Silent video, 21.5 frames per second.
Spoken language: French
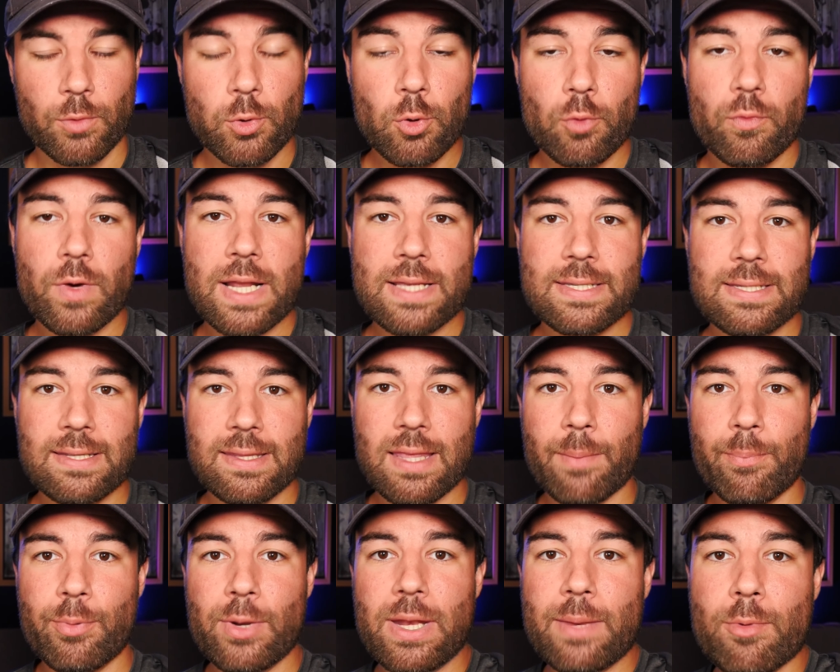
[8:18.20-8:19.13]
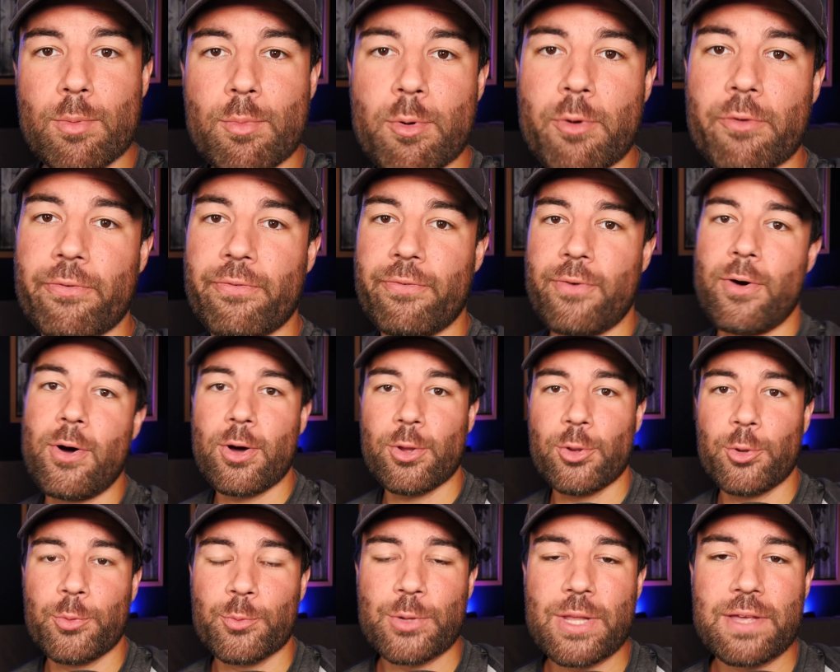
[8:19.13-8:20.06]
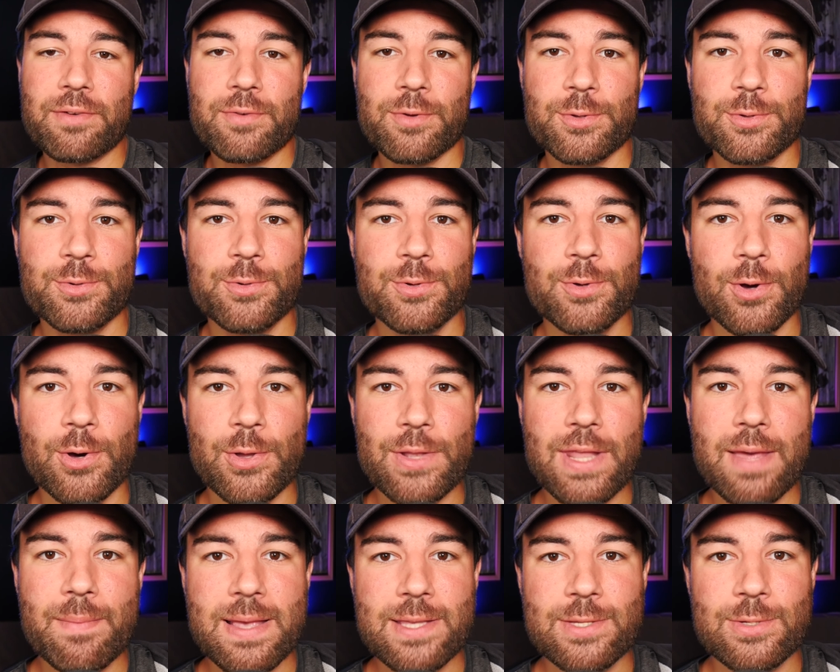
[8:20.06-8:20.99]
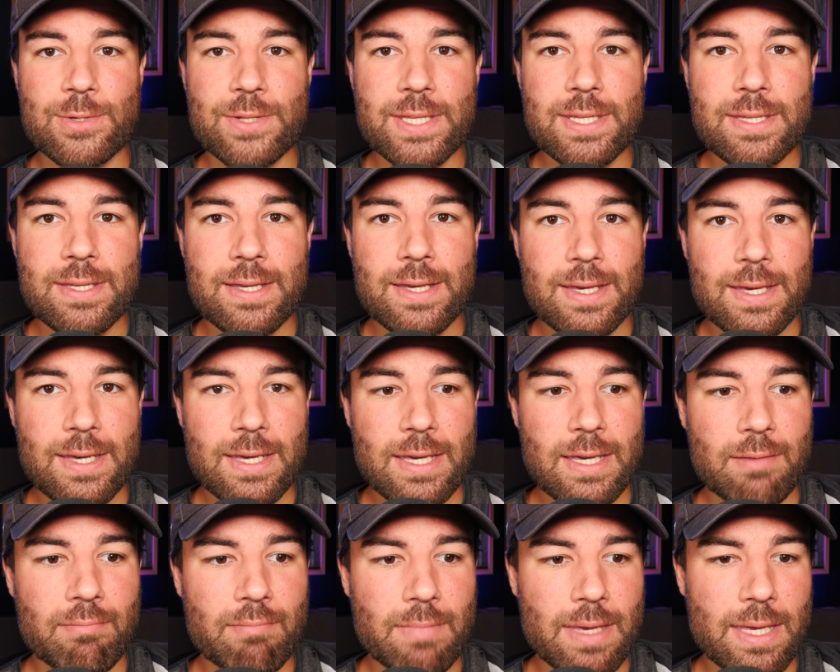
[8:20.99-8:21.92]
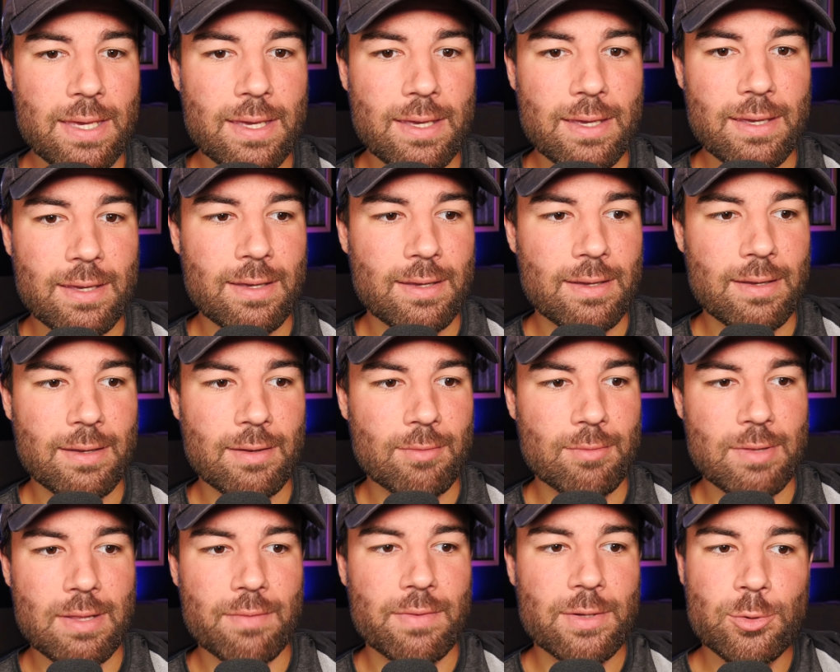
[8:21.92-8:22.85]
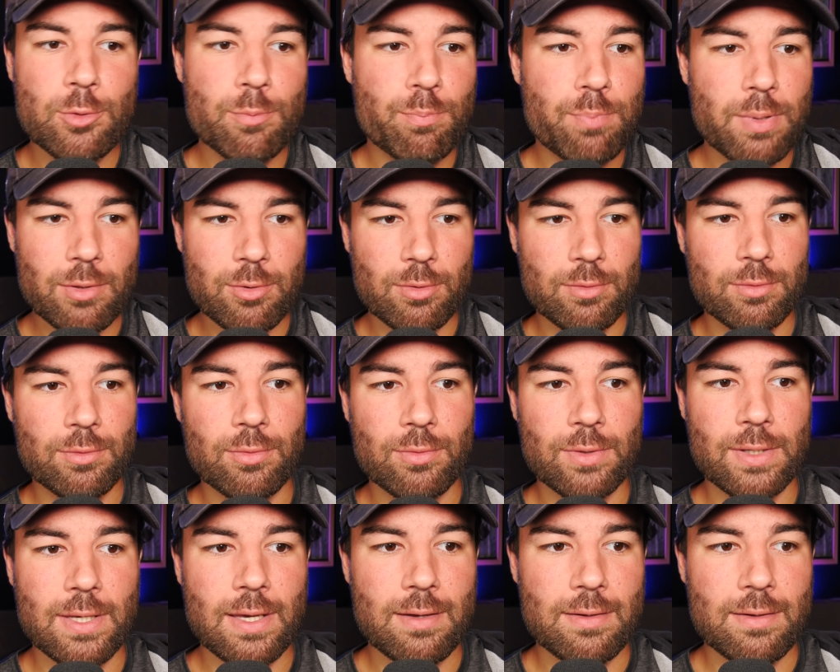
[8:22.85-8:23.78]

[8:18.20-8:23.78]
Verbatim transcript: Donc voilà, c'était un peu les moments forts de mon aventure en Amazonie. Mais on a vécu plein d'autres trucs.